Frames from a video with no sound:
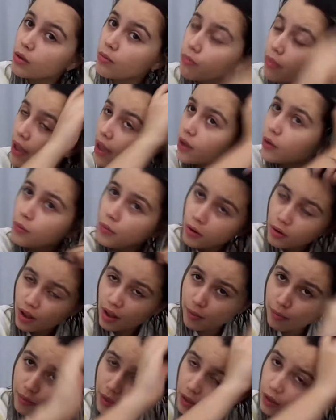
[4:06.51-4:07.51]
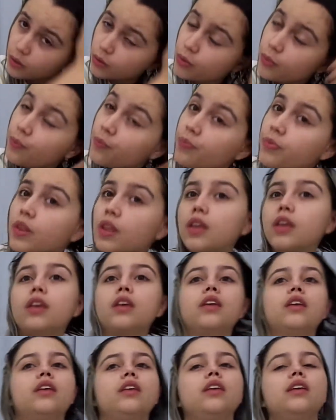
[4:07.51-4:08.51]
bem o meu cabelo.
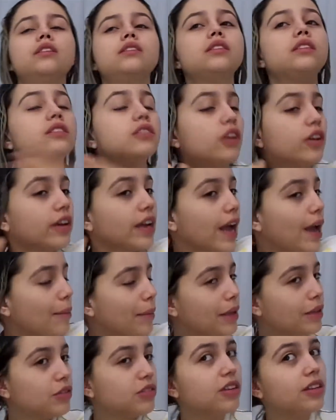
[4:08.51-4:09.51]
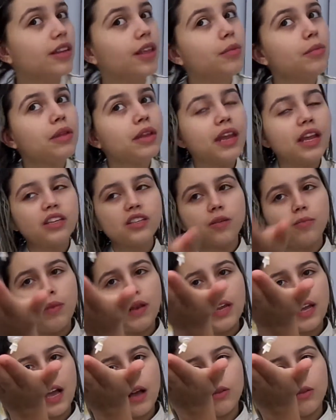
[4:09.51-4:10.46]
E assim, teoricamente eu já terminei de aplicar,